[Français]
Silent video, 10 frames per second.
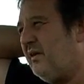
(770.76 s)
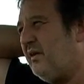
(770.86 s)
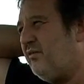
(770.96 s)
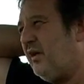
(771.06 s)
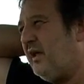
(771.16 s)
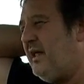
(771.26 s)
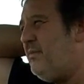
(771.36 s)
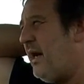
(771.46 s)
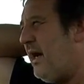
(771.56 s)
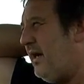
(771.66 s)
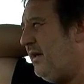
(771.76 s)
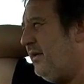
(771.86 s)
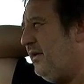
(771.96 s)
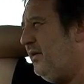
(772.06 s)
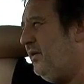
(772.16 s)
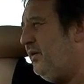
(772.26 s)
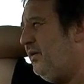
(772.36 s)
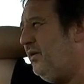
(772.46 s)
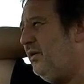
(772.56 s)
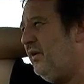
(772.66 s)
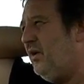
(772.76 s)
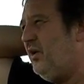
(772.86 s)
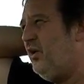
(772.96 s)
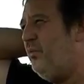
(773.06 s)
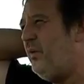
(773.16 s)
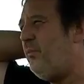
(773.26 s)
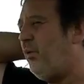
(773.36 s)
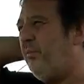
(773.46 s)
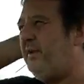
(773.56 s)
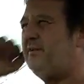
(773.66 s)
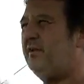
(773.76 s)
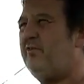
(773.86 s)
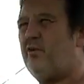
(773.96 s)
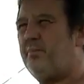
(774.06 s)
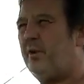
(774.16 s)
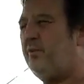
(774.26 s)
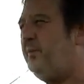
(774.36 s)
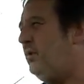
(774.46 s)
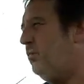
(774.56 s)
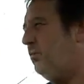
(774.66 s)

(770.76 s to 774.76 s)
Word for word: d'avoir un climat le moins propice au développement du milieu.